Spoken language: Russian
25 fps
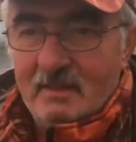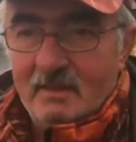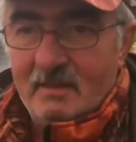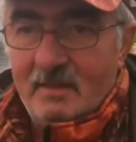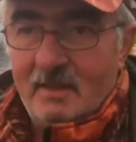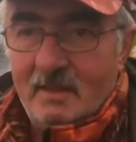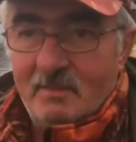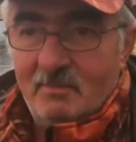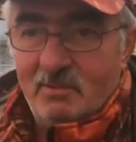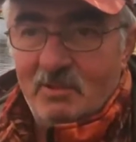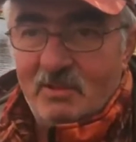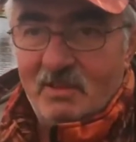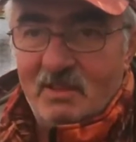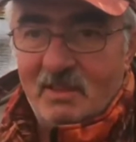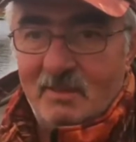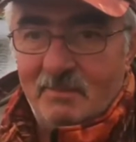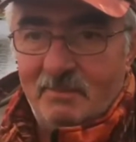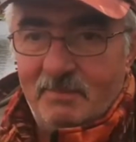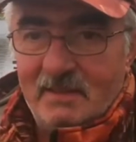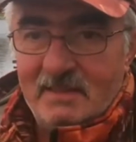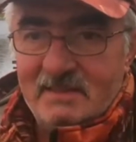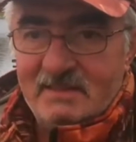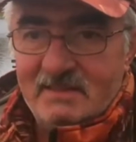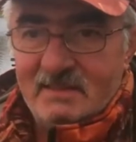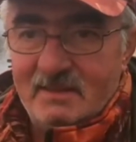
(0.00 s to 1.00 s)
работала
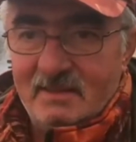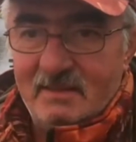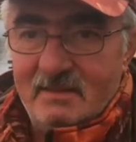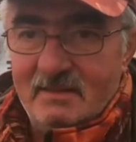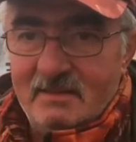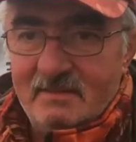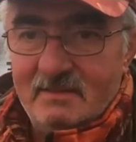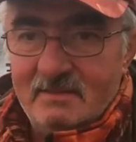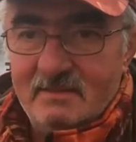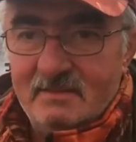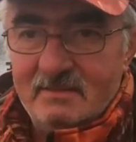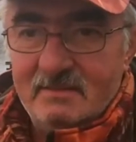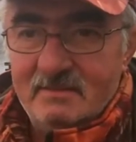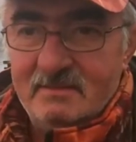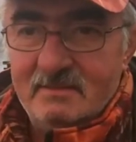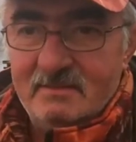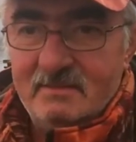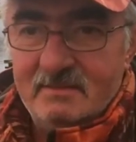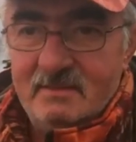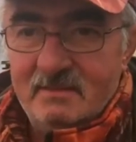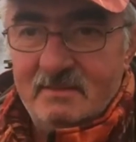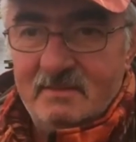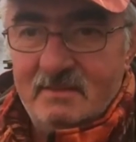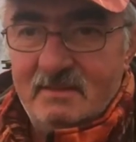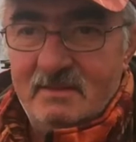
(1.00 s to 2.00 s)
паста
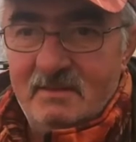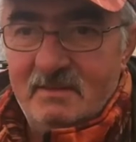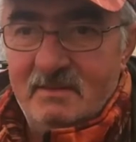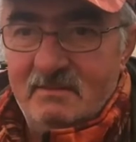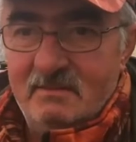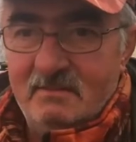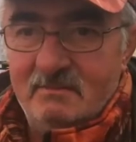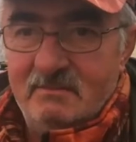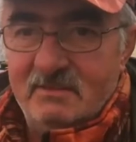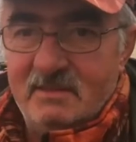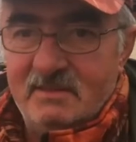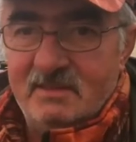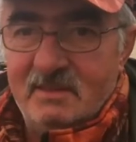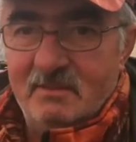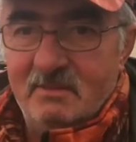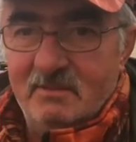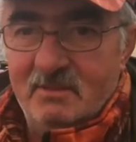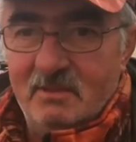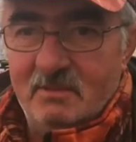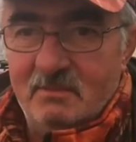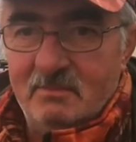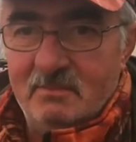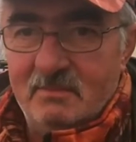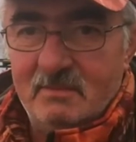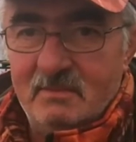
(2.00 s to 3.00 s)
и в
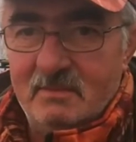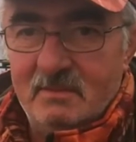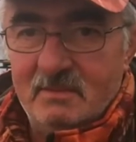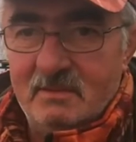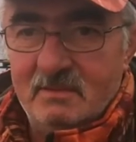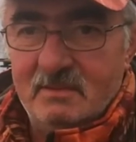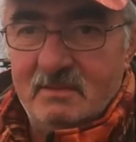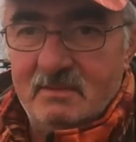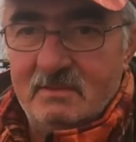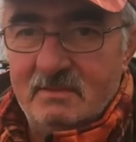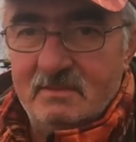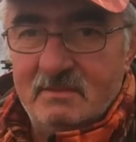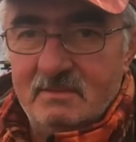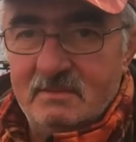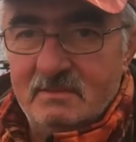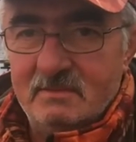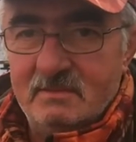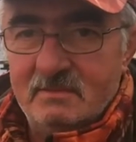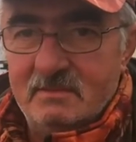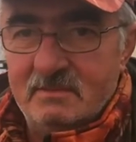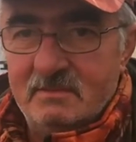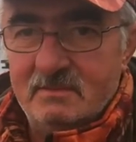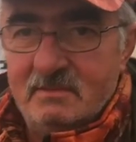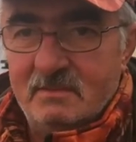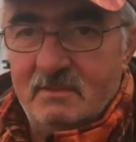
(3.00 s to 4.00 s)
основном э,
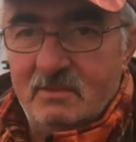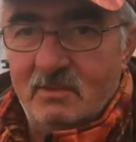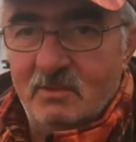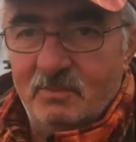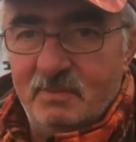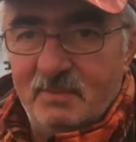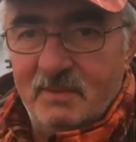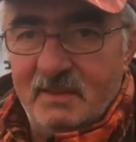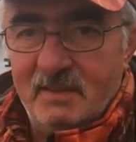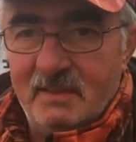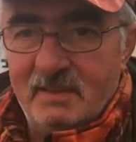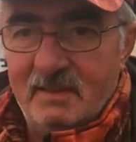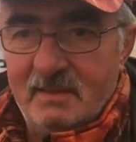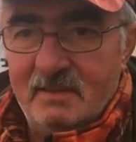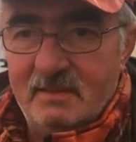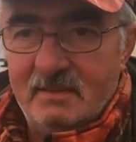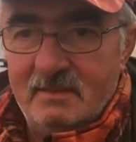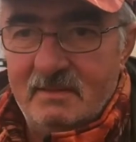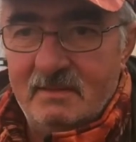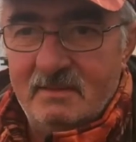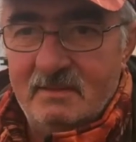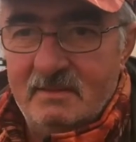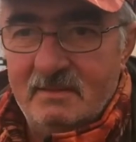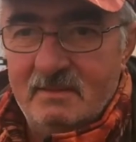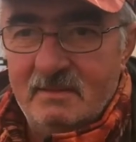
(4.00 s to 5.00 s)
крупная
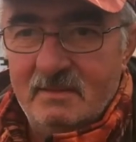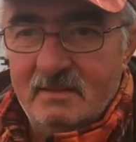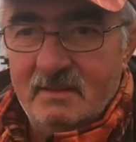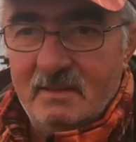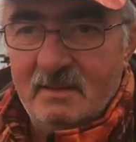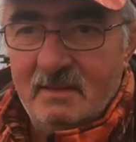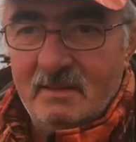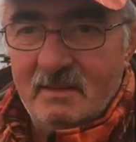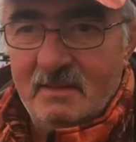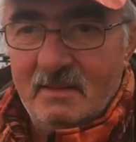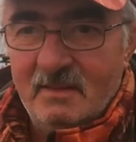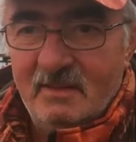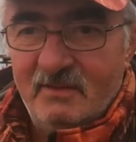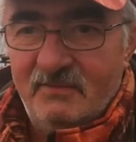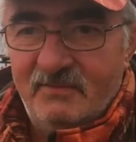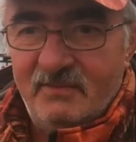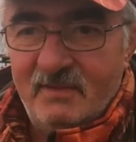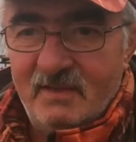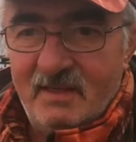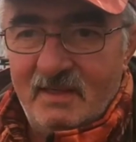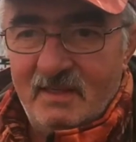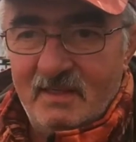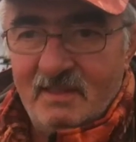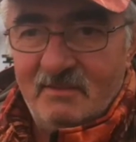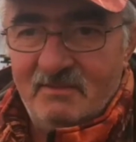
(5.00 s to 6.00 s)

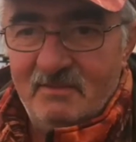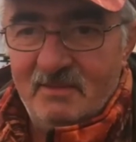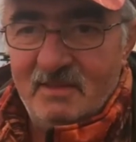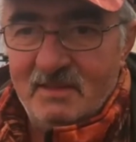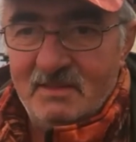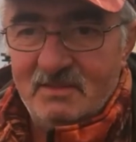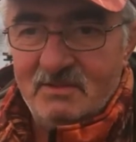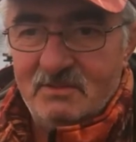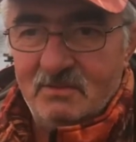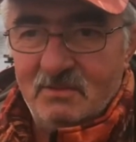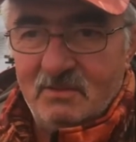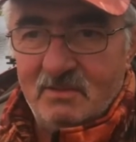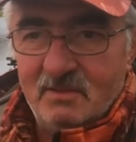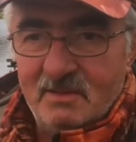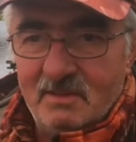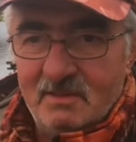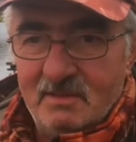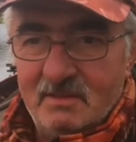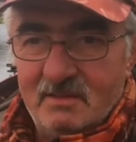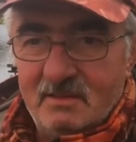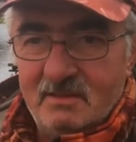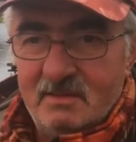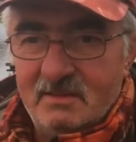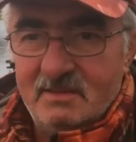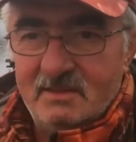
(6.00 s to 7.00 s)
форель ловилась только на
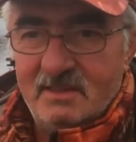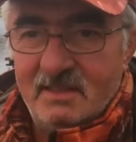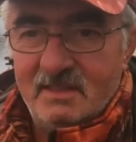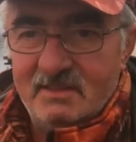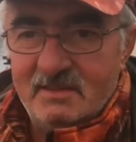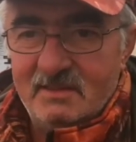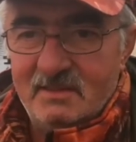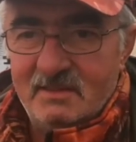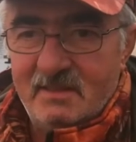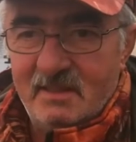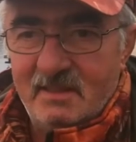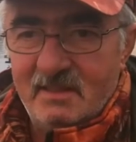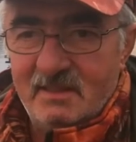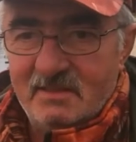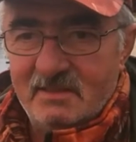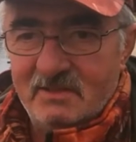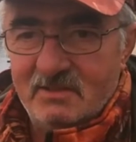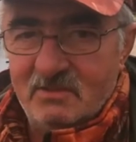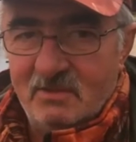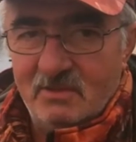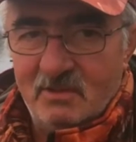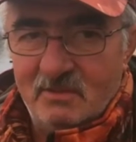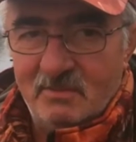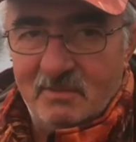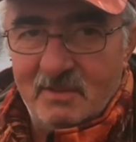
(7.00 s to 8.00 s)
дистанции
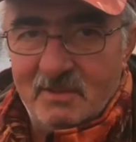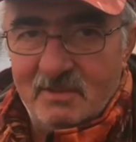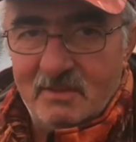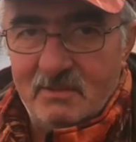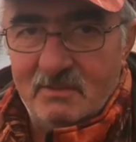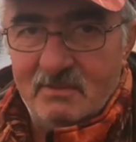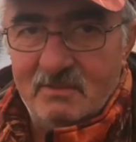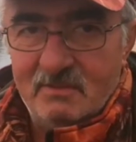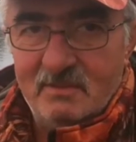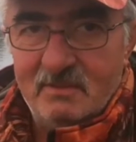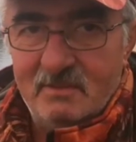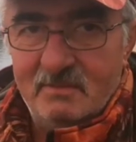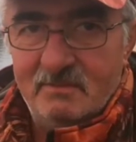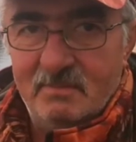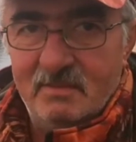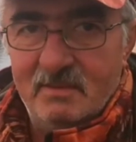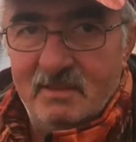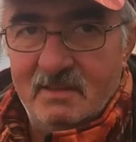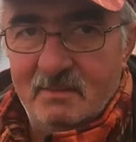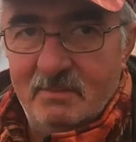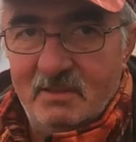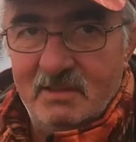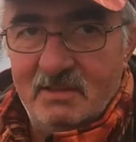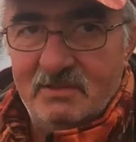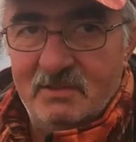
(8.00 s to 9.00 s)
30-40 метров,
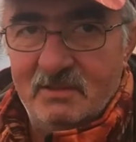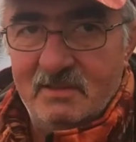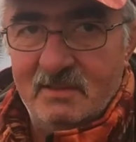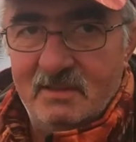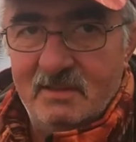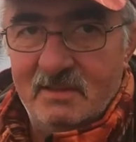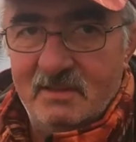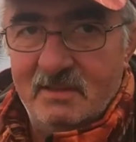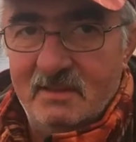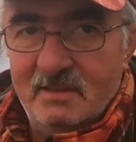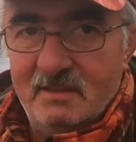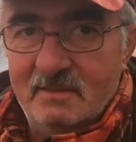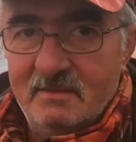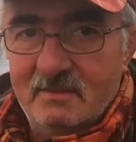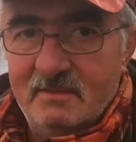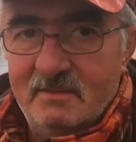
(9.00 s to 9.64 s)
на большой линии.